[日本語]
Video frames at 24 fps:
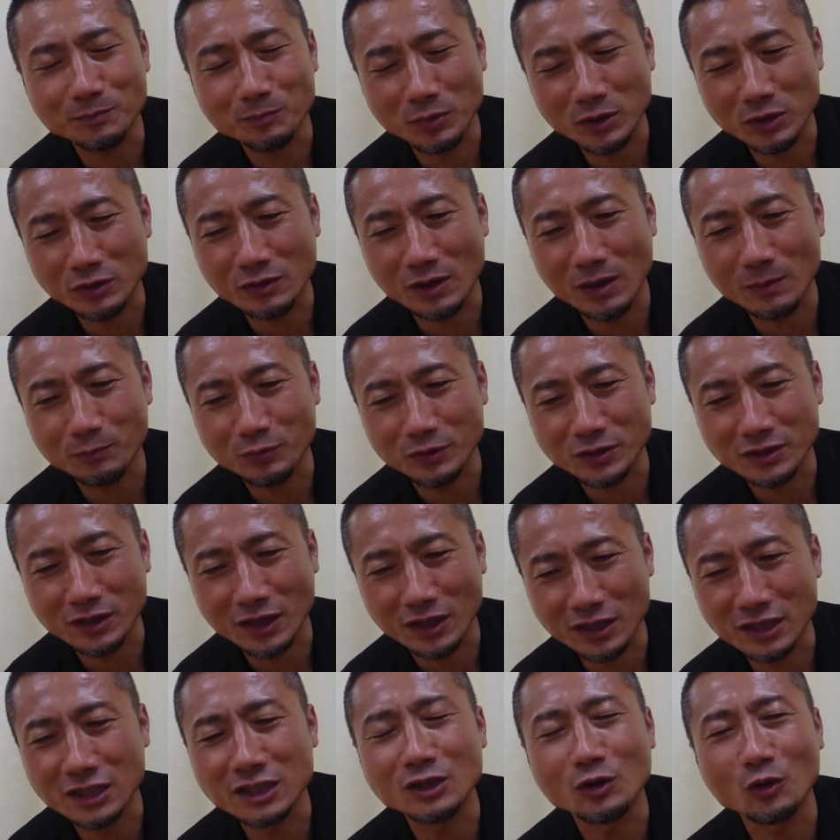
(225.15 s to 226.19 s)
ピックアップし
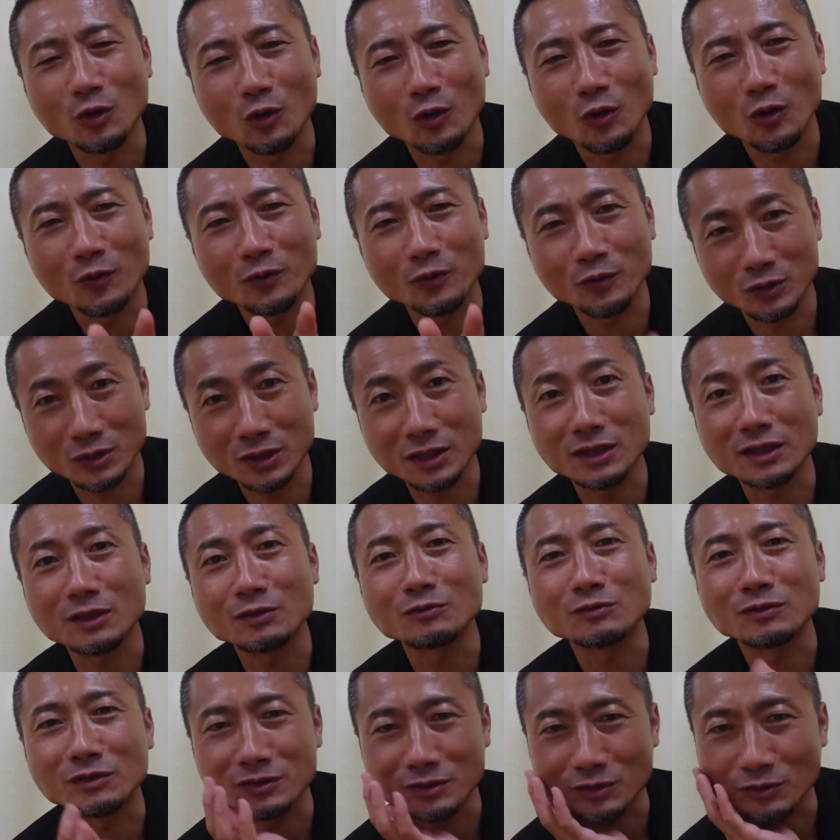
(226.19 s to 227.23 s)
ていいのを載せてる
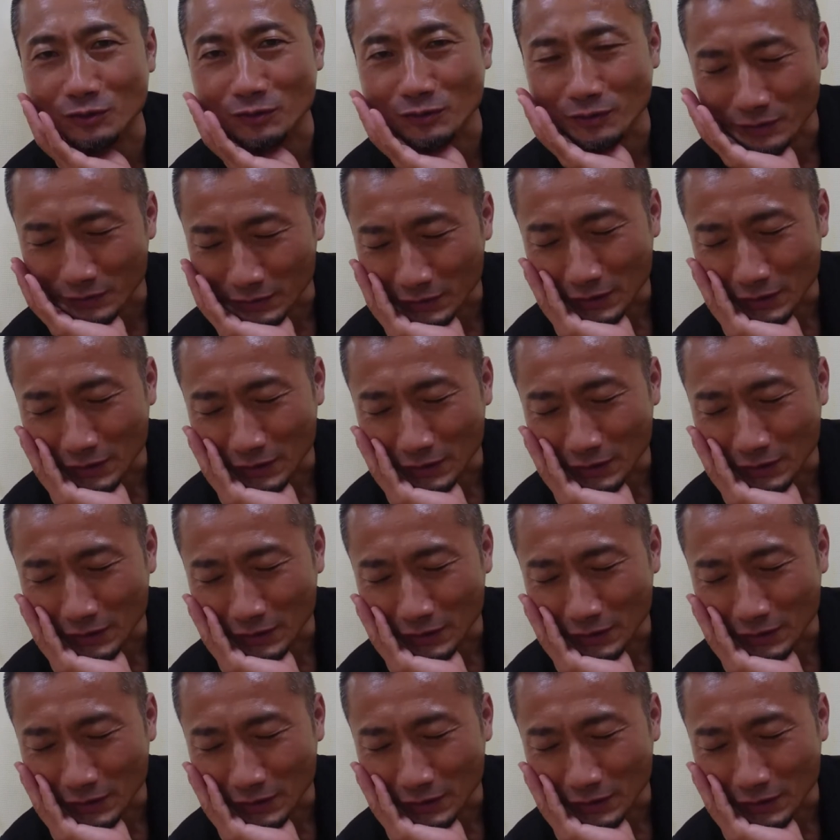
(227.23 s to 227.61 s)
んですよ